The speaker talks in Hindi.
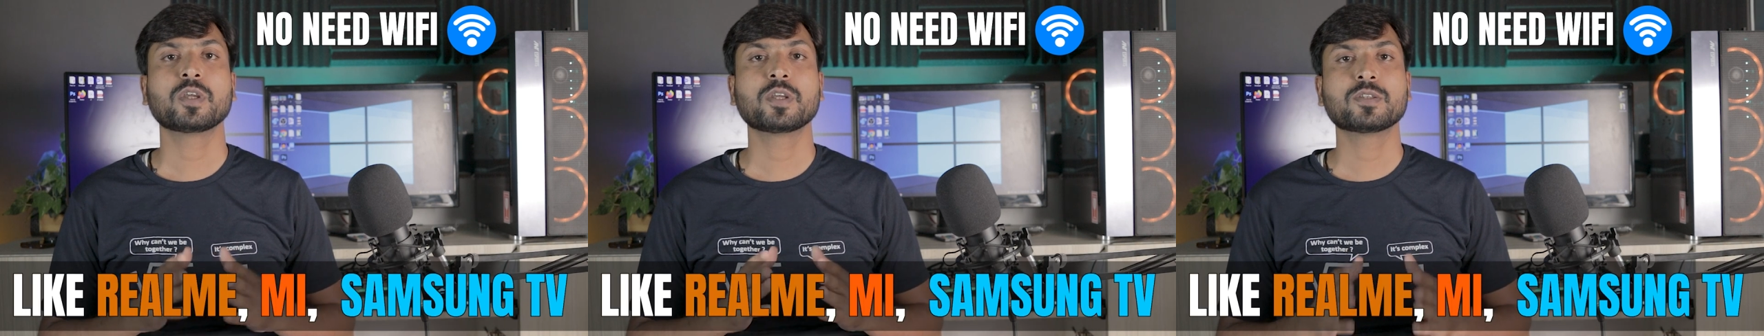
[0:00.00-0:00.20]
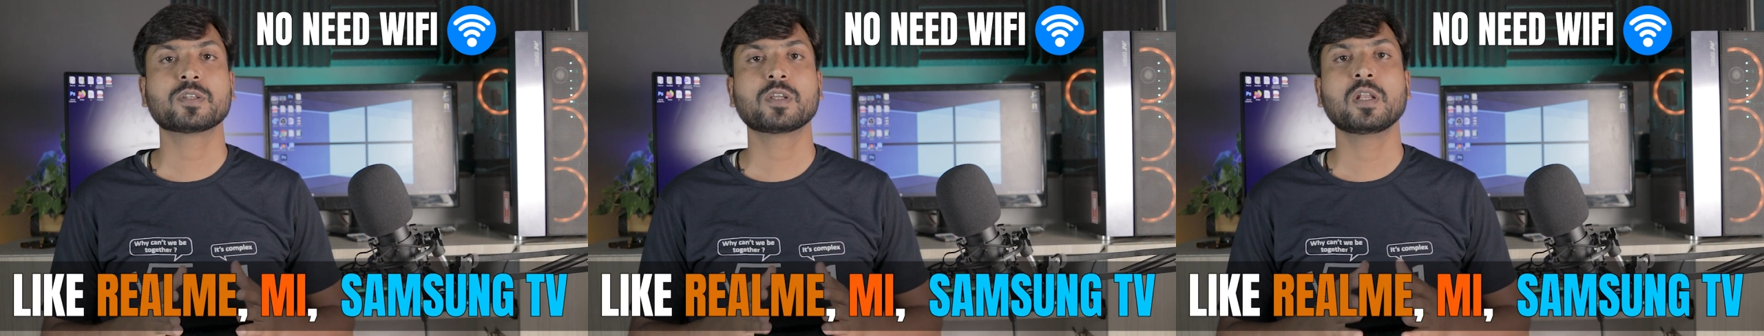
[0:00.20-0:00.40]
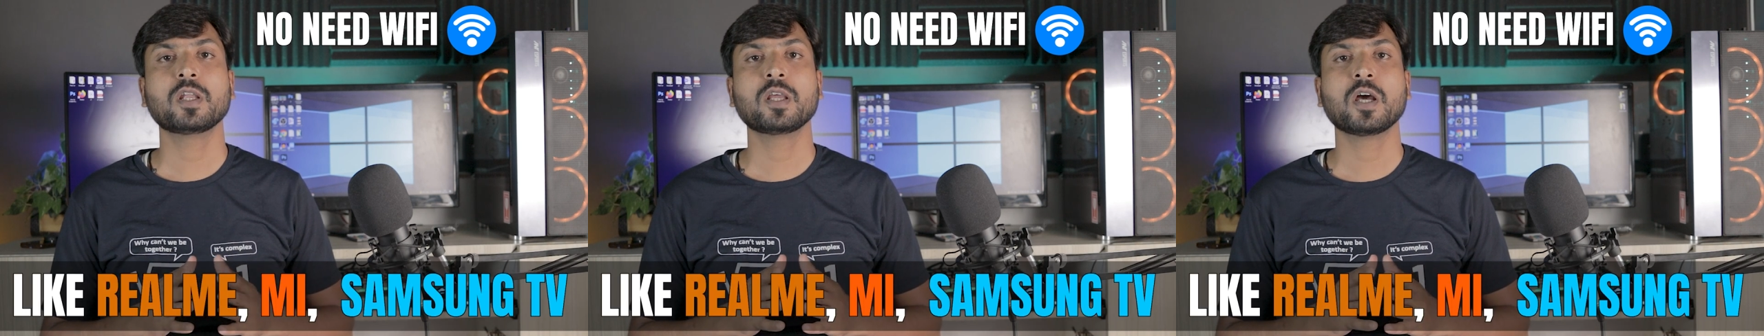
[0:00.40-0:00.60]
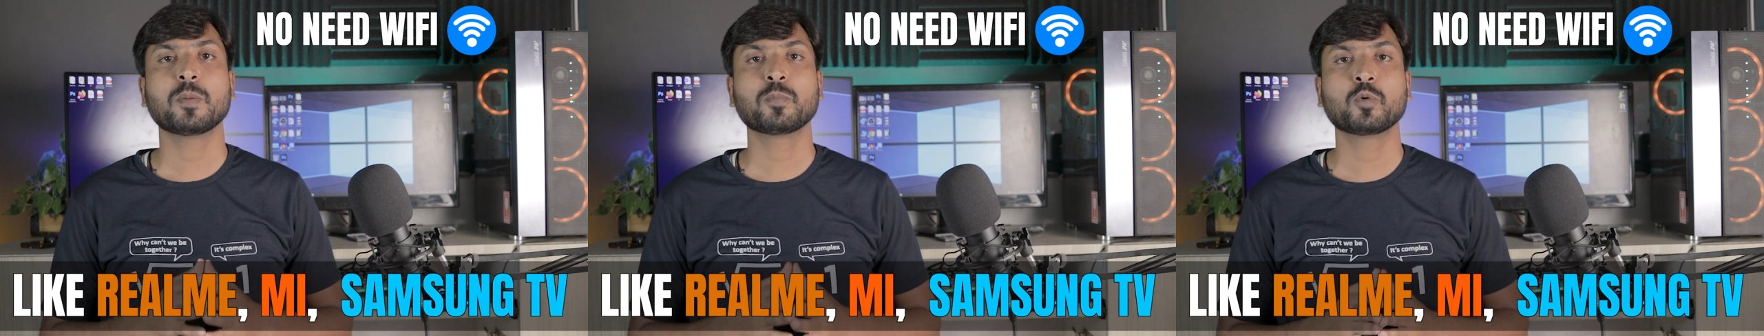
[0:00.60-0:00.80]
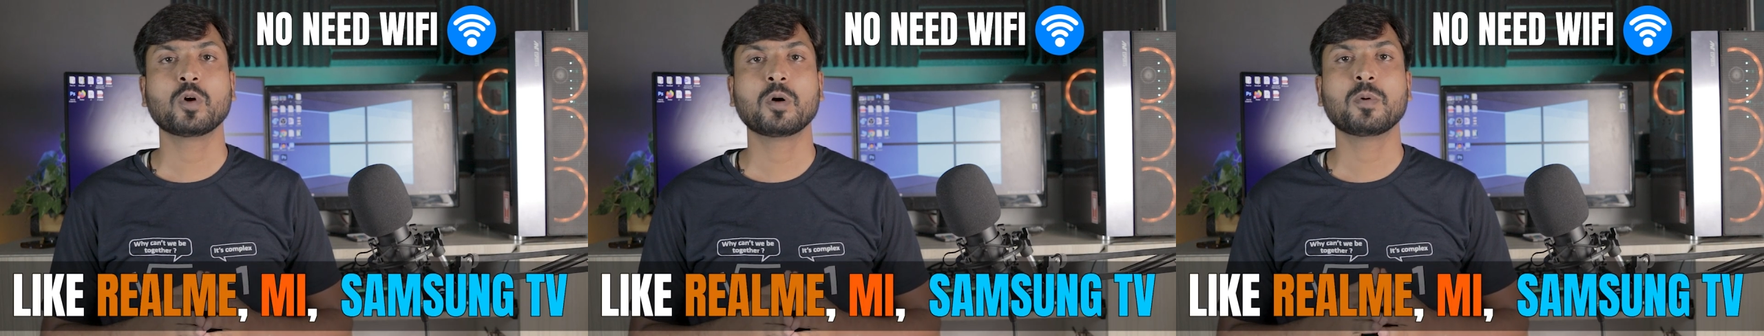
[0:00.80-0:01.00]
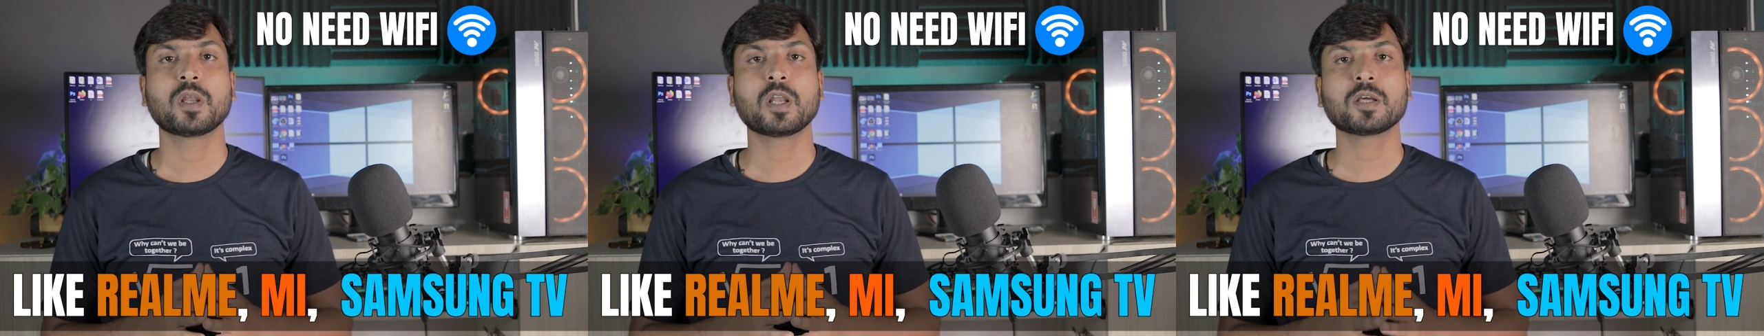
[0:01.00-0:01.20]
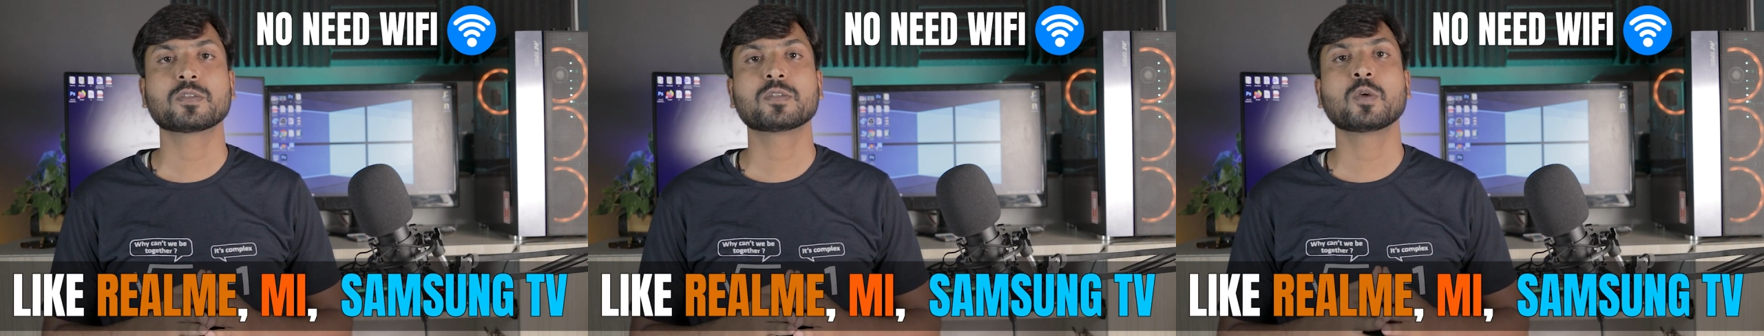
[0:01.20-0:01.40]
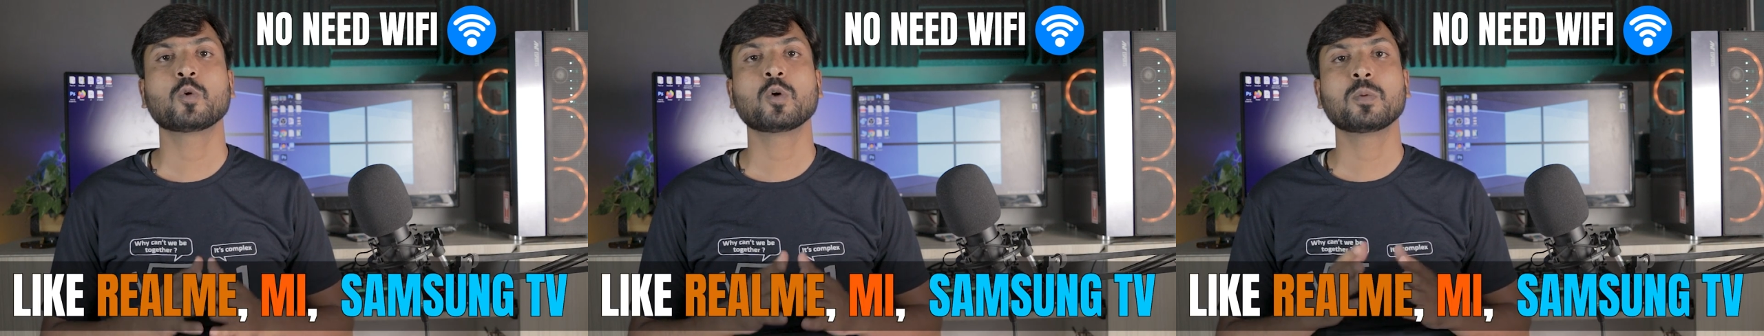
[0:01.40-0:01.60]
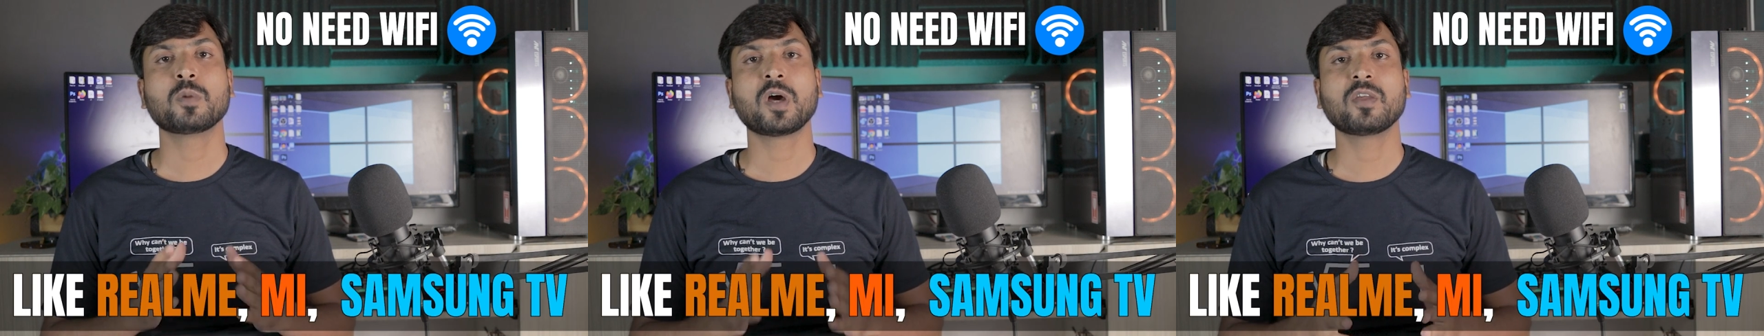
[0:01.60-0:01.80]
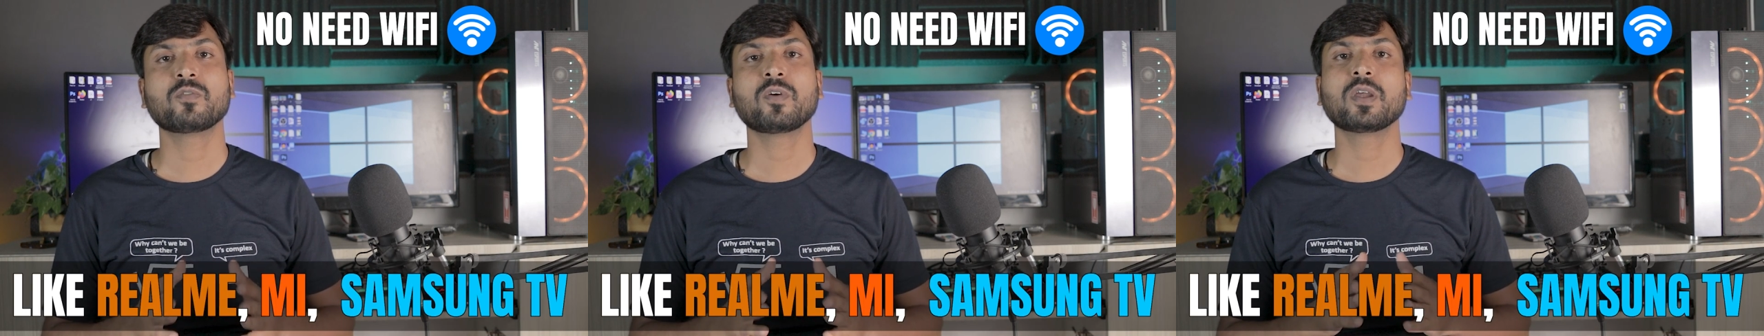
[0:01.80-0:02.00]
कि इसके लिए आपको अब अलग से कोई
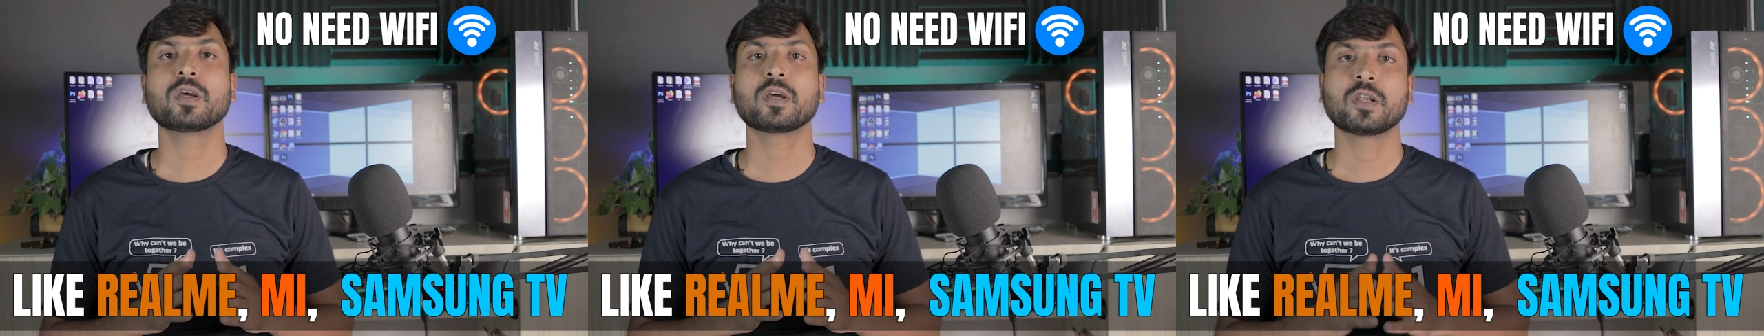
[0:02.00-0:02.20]
वाईफाई